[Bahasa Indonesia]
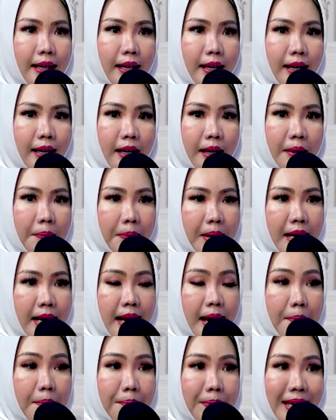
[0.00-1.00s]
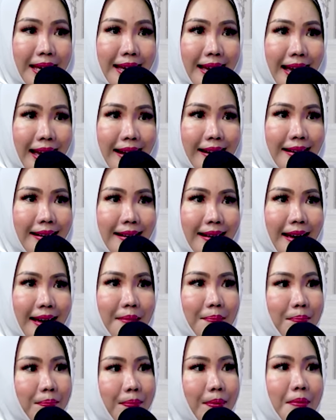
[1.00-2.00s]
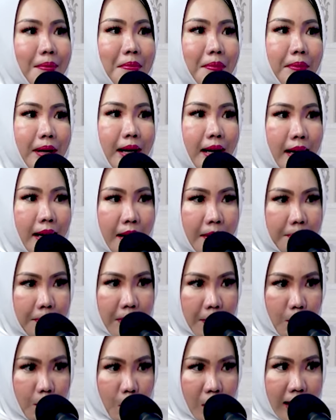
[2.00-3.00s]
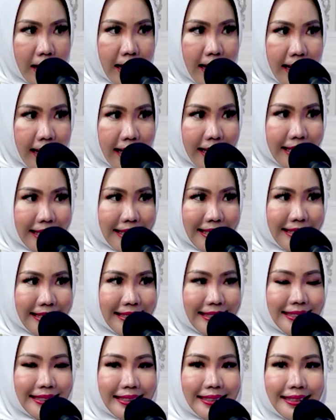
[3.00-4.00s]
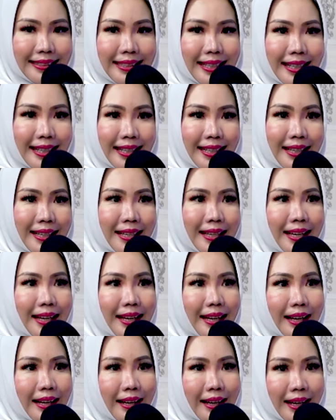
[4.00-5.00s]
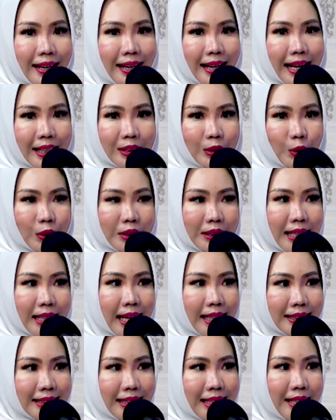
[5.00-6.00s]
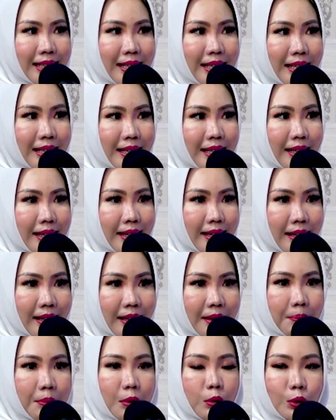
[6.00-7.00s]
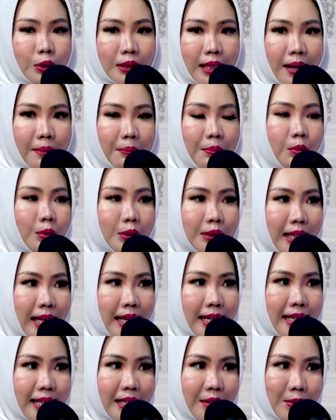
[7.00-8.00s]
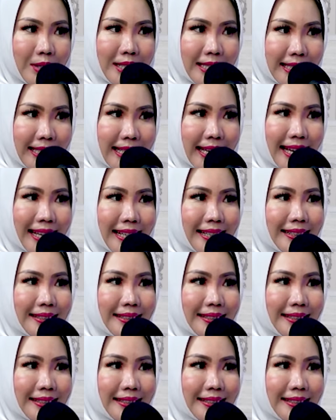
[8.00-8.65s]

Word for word: uh, pendampingan dan pem, uh, permodalan dari uh, asosiasi pengusaha-pengusaha di Indonesia.